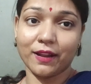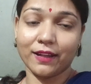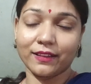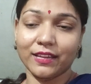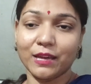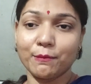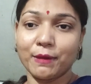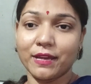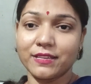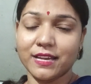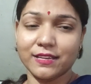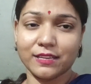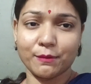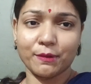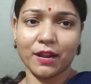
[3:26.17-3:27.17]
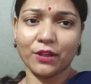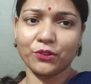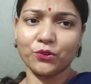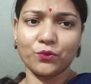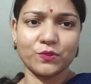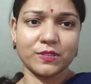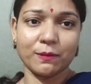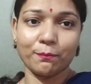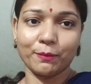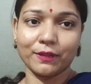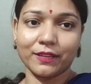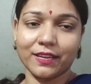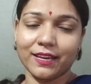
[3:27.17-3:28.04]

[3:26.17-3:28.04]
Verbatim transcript: बनाते हैं मैं जैसा बनाती हूँ सिंपल